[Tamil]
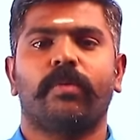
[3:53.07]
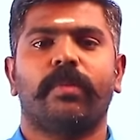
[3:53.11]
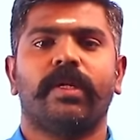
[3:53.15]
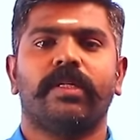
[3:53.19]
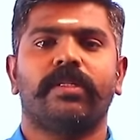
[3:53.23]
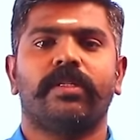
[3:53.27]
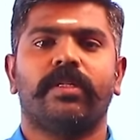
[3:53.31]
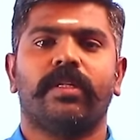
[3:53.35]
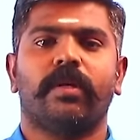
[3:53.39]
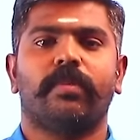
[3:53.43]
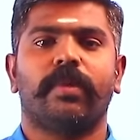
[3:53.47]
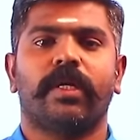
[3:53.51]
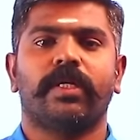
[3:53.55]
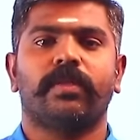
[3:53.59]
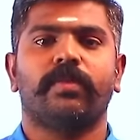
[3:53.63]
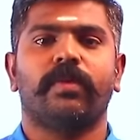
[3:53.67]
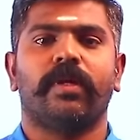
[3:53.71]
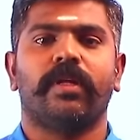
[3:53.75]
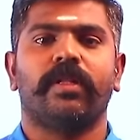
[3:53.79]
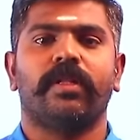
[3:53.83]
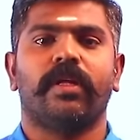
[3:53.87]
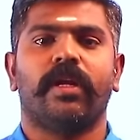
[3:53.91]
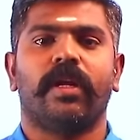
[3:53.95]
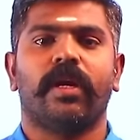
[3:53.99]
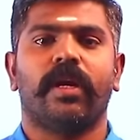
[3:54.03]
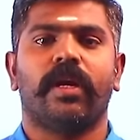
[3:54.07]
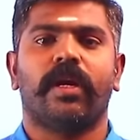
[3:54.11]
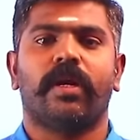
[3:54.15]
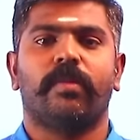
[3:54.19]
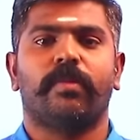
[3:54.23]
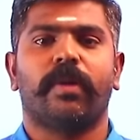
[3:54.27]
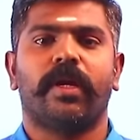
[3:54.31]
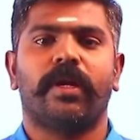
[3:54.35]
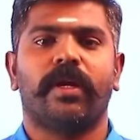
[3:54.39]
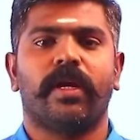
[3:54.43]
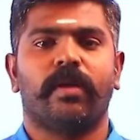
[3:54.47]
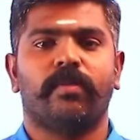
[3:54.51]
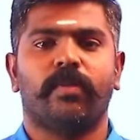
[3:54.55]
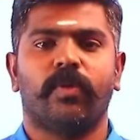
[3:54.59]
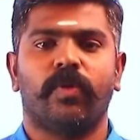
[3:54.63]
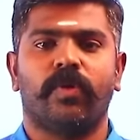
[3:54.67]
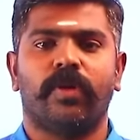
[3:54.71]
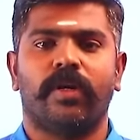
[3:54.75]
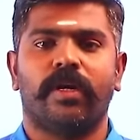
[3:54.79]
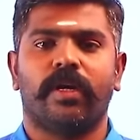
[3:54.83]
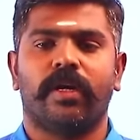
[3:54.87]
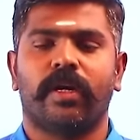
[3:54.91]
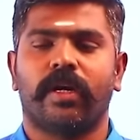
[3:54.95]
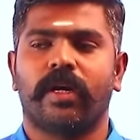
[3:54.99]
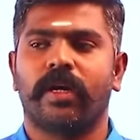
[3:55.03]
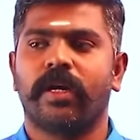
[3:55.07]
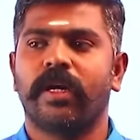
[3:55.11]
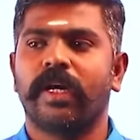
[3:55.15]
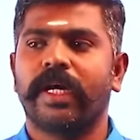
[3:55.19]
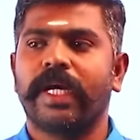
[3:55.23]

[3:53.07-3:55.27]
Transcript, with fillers: படிச்சிருந்தா பாஸ் பண்ணியிருந்திருக்கலாம் ஆனால் படிக்காமல் விட்டுட்டாங்க